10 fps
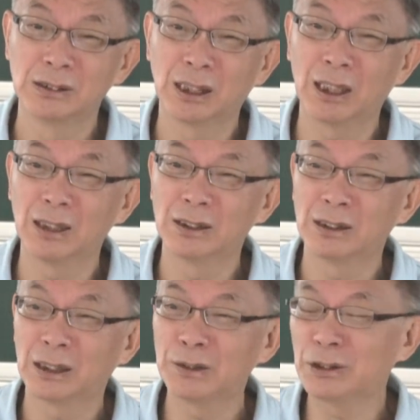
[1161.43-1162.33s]
啊，
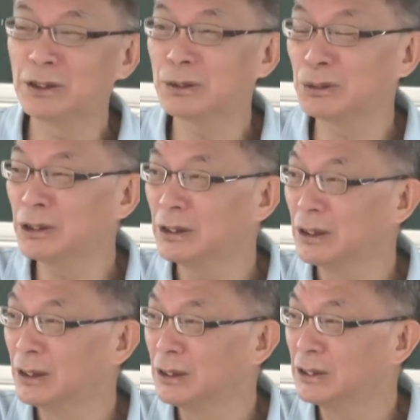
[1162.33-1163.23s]
很多人读
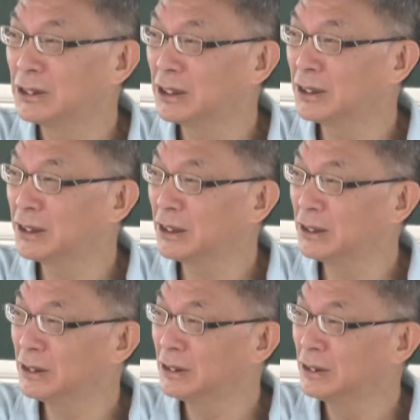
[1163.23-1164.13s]
这个这
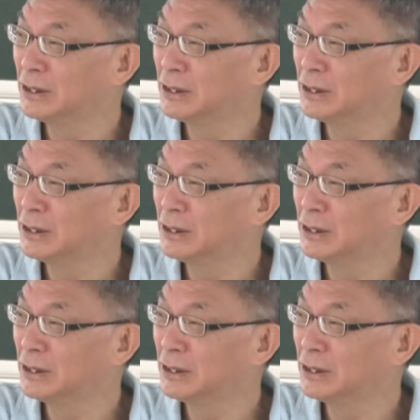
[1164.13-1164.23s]
个